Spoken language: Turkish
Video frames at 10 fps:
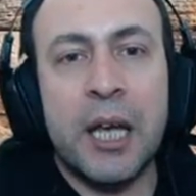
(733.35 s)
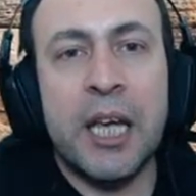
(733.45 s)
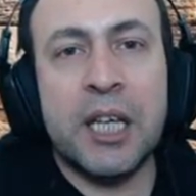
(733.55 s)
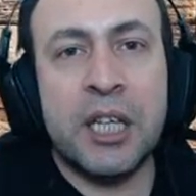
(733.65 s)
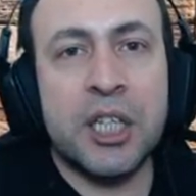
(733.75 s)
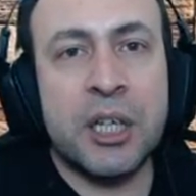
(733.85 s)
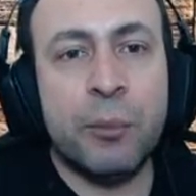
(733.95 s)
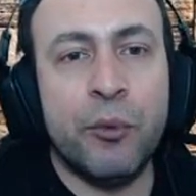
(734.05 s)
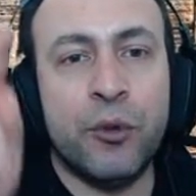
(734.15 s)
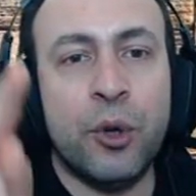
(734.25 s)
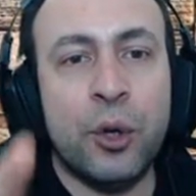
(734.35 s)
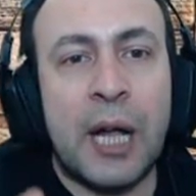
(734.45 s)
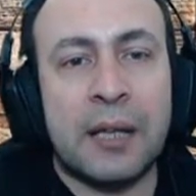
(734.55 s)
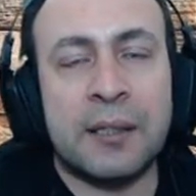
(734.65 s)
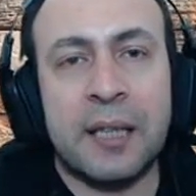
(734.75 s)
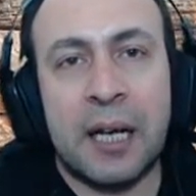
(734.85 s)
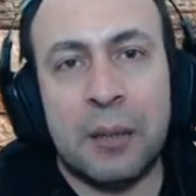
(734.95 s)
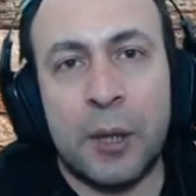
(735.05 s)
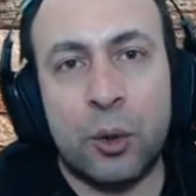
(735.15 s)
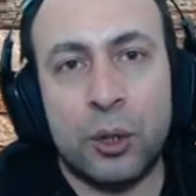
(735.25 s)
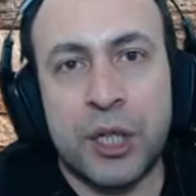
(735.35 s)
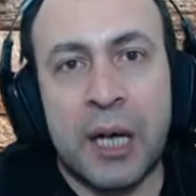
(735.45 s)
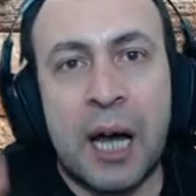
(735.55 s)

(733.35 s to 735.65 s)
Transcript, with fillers: İlk işim bu videonun altından almak olacak.